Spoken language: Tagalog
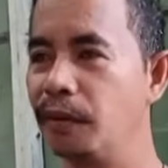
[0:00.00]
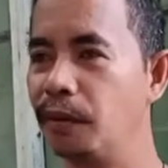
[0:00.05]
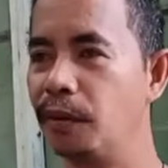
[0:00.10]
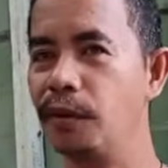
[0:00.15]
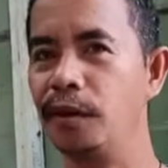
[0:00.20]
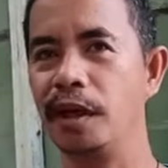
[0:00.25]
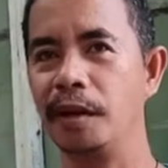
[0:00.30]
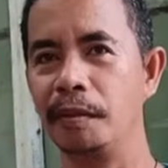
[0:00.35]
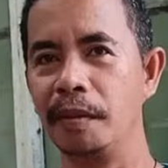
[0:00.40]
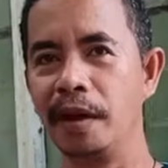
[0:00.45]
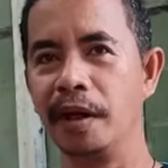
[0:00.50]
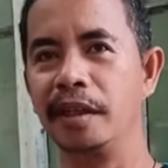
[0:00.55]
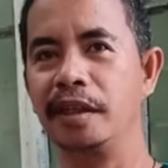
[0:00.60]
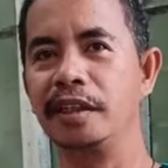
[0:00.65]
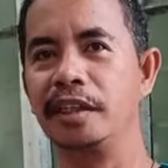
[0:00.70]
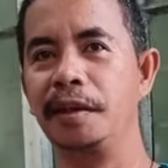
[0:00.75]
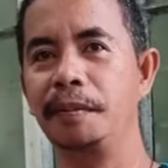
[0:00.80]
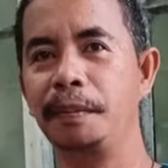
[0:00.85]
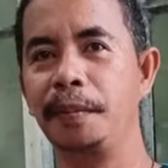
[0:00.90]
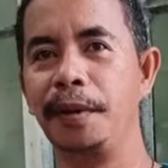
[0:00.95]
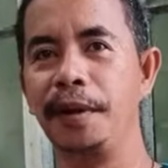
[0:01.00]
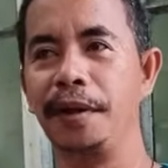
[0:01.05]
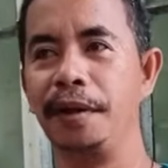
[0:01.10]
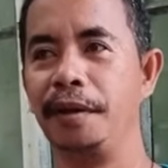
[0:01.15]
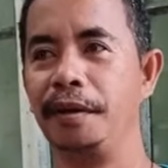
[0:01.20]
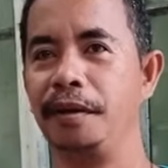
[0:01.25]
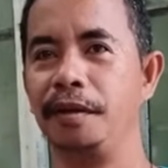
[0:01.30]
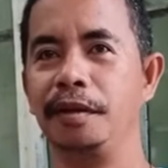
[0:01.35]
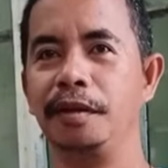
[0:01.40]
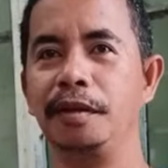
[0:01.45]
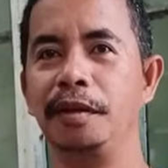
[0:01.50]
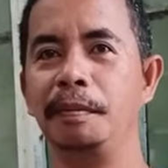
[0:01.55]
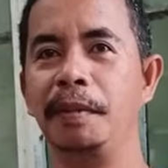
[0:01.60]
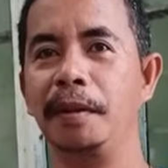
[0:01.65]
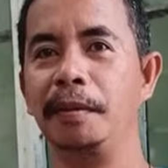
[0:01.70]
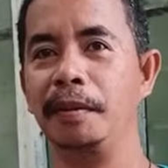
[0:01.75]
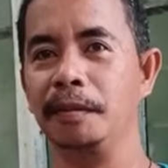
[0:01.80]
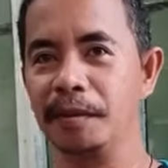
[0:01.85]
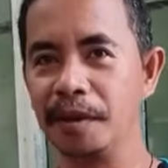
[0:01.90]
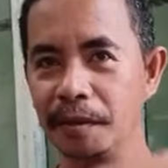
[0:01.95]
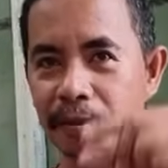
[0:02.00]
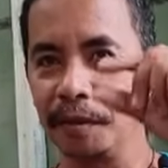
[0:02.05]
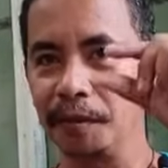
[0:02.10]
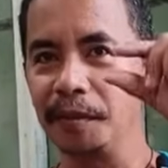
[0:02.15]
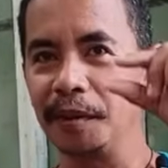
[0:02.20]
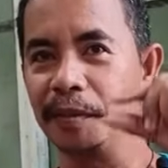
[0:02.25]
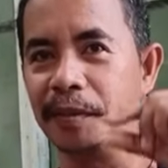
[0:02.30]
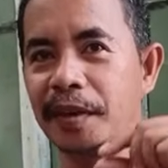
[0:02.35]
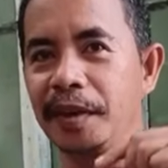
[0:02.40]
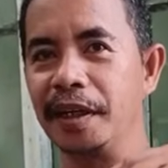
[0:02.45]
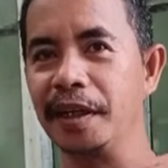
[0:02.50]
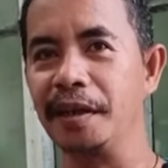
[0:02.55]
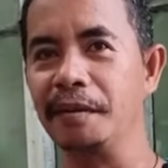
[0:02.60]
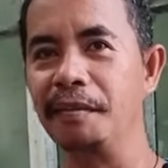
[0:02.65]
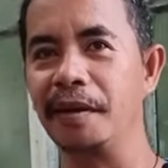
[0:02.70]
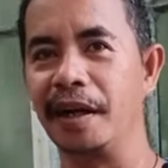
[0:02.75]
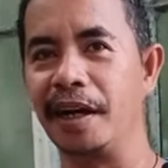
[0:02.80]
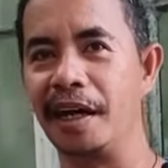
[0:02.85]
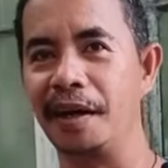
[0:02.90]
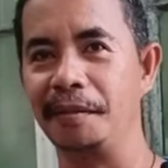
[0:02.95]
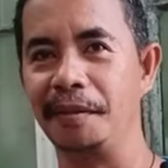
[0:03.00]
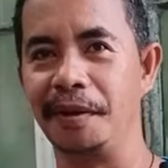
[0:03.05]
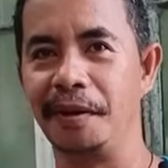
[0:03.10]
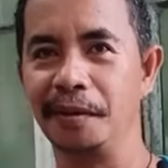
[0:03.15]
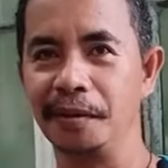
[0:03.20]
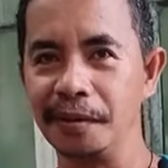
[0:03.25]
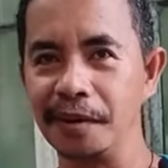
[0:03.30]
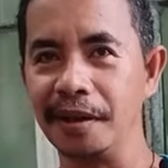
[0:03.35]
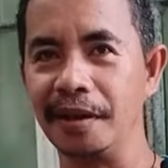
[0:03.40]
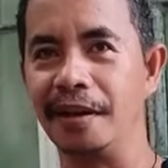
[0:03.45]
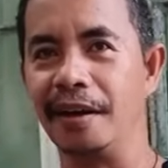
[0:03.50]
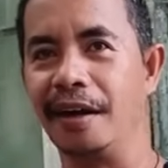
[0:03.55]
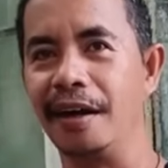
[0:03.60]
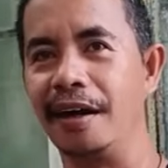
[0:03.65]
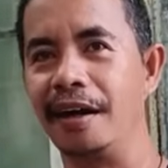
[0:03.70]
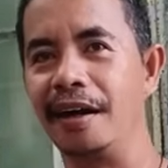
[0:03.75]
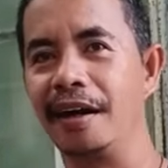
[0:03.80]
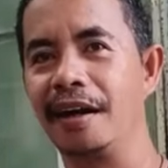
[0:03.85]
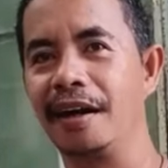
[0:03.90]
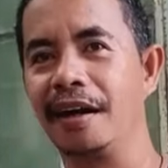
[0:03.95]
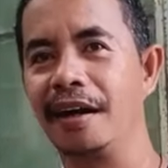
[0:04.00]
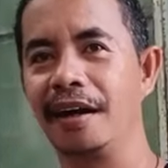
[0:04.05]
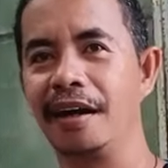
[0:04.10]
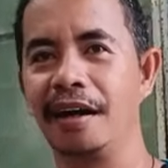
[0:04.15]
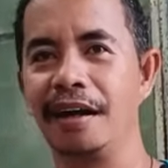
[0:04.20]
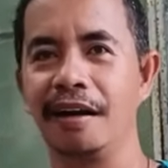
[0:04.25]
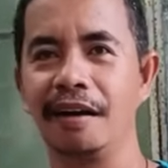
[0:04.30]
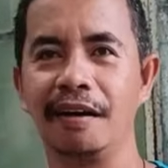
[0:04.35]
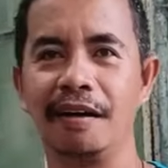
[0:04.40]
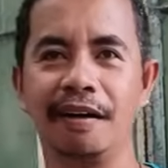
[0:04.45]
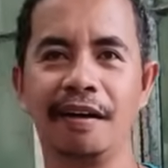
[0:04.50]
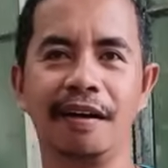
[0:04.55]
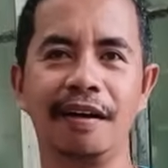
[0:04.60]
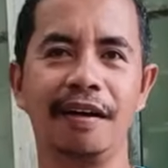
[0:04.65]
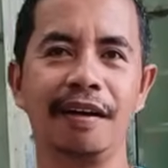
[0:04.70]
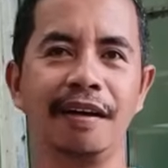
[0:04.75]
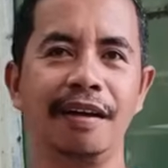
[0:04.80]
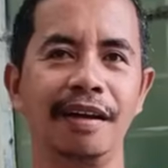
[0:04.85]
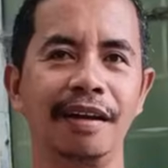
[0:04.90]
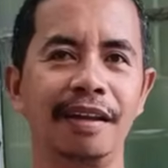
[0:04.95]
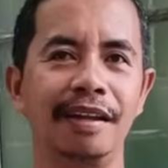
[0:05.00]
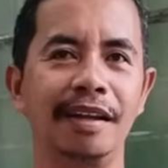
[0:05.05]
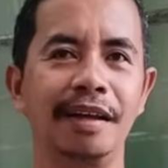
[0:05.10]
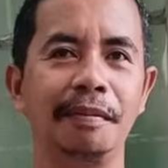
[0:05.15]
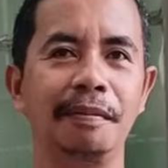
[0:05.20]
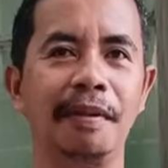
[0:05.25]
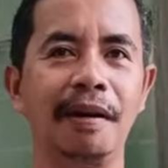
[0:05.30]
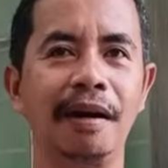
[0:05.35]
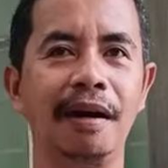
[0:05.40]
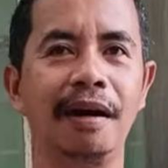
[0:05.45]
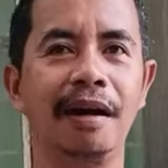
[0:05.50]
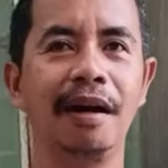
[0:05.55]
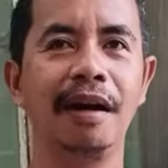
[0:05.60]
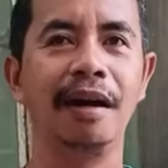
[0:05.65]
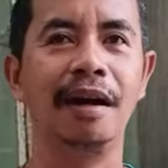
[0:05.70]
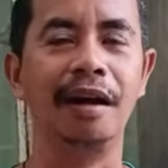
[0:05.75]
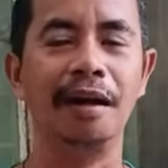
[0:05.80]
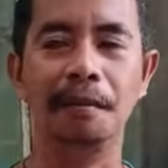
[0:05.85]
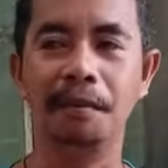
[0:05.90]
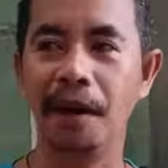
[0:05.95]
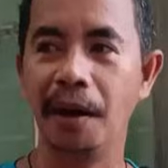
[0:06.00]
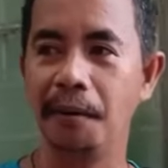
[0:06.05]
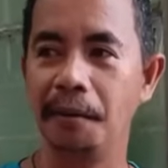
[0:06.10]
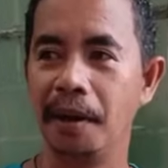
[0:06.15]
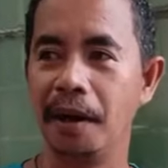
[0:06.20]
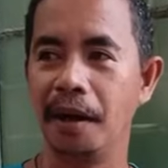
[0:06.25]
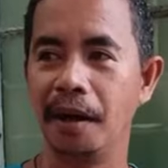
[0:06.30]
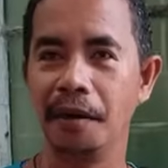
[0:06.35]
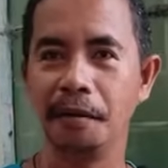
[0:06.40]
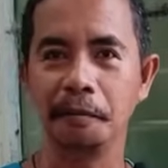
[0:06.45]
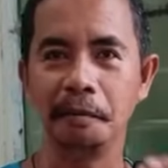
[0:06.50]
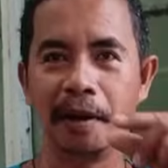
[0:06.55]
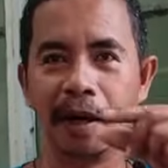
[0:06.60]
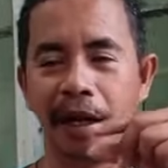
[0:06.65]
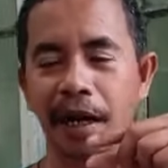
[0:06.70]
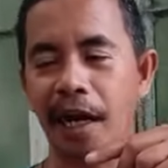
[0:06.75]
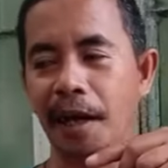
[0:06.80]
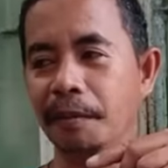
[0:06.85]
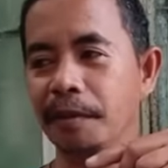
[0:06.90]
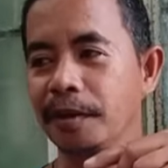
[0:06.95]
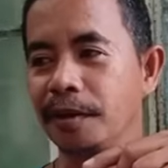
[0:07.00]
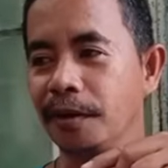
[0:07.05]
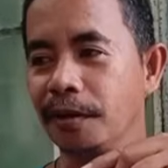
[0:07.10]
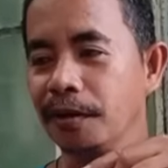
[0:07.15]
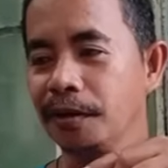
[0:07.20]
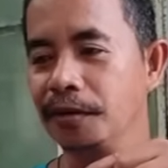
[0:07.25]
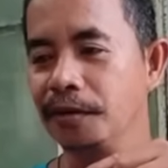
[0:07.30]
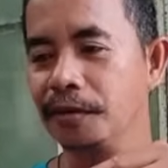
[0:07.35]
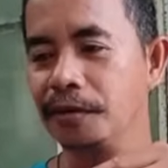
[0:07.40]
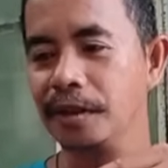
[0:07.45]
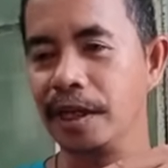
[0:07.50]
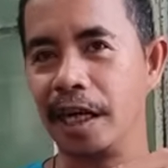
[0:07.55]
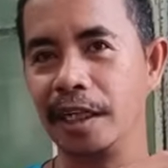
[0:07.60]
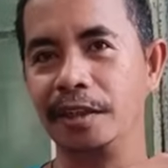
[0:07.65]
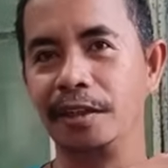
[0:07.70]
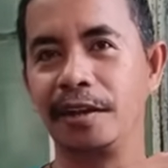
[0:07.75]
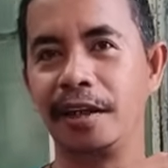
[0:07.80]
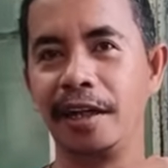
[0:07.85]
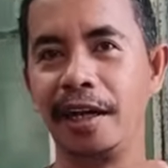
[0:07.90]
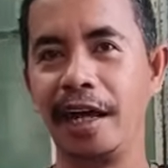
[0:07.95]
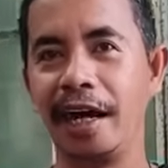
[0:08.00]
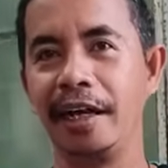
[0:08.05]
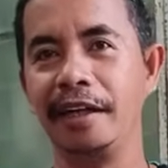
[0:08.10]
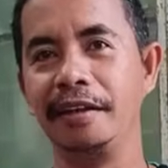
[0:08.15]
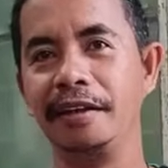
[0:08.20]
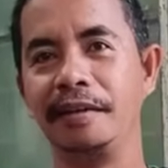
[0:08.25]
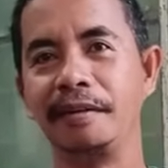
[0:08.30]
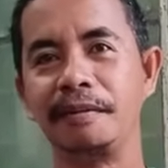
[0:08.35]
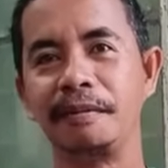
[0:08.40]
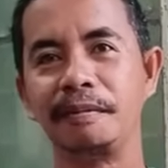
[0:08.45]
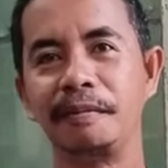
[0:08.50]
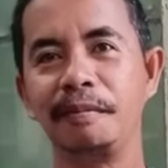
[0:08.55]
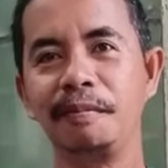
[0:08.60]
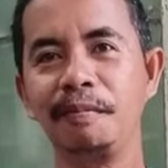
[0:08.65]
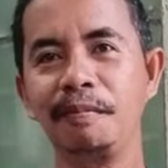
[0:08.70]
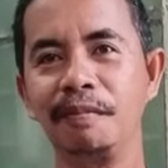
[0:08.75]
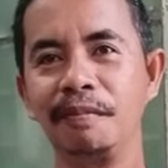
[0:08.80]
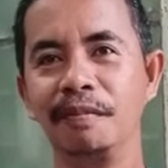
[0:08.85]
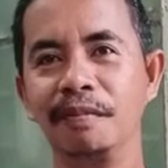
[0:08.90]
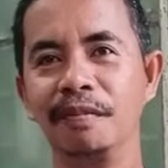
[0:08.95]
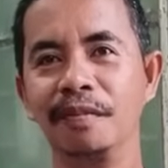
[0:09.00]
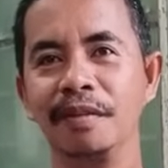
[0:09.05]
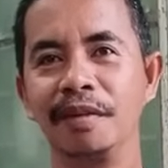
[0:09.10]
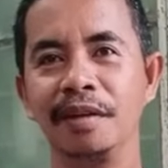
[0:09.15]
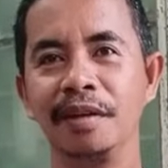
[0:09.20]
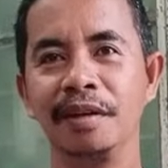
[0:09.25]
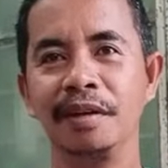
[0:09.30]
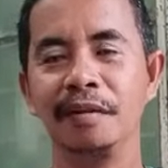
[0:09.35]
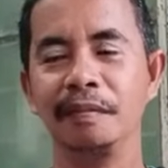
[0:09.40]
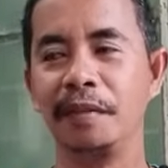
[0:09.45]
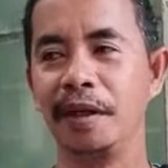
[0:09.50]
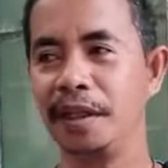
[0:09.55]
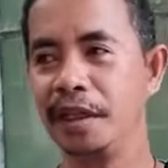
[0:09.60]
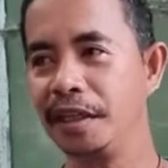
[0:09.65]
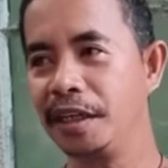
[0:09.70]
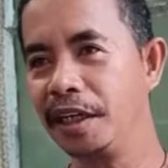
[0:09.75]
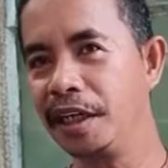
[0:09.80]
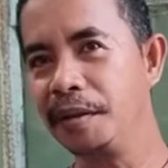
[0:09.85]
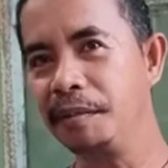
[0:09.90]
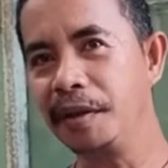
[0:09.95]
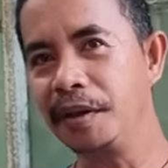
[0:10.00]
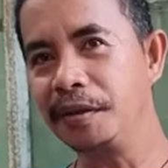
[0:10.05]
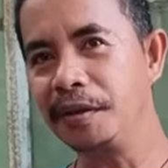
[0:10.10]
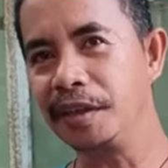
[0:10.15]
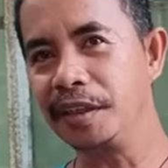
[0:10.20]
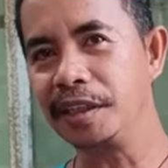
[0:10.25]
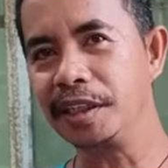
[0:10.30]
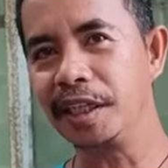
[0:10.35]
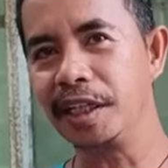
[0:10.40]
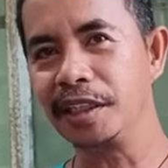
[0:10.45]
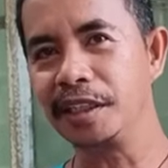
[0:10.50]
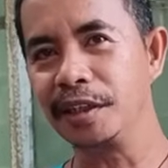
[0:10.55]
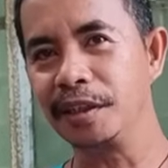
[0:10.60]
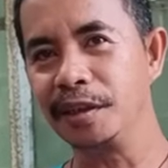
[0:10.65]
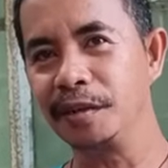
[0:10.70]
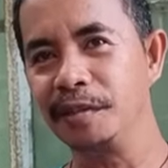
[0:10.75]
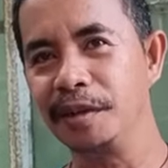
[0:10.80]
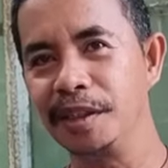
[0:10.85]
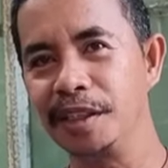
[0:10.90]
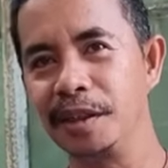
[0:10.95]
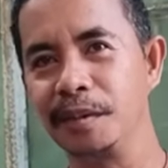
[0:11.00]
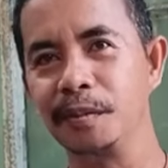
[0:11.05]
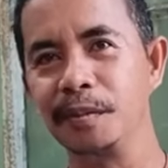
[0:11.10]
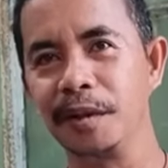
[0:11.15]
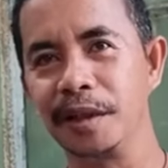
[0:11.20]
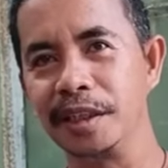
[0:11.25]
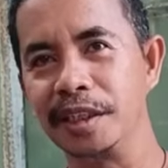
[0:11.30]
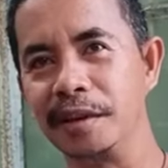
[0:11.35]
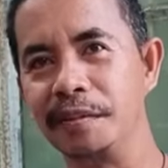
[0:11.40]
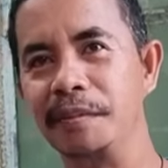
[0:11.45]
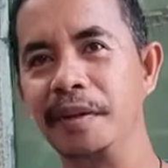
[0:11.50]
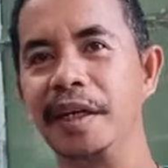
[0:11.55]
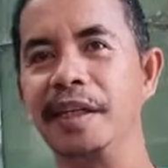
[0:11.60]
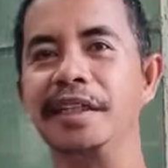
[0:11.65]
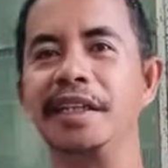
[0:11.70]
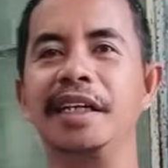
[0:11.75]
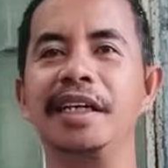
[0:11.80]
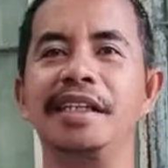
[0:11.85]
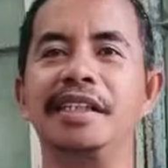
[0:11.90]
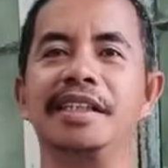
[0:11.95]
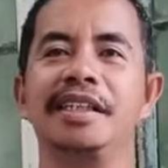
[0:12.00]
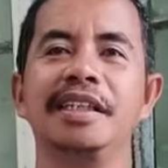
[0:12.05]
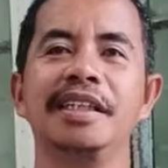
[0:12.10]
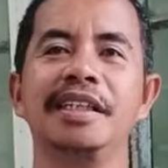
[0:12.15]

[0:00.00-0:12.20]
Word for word: Oo naman, siyempre, hindi pwede naman naman bibigyan ng marami, konti lang. Diba? Halimbawa, gumagamit ako ng natural light Patitikimin ko na sila sa loob ng isang buwan, isang beses.